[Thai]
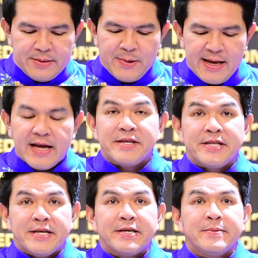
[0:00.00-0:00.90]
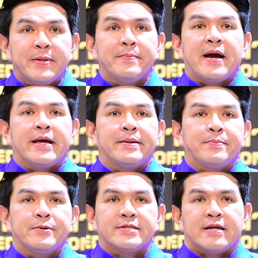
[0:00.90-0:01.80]
วาระดีทีขึ้นปีใหม่
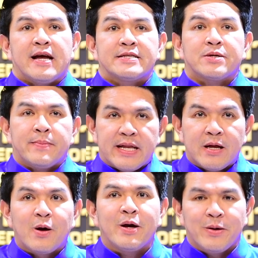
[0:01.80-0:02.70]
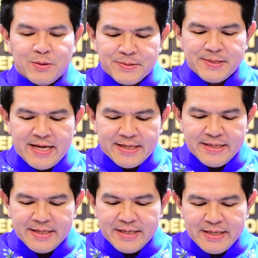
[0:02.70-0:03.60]
พุทธศักราช
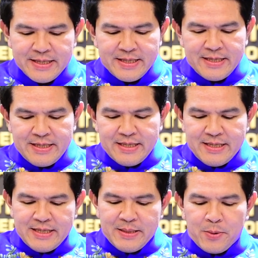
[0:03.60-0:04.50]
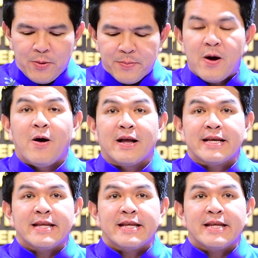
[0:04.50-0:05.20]
2567 ผมขอรั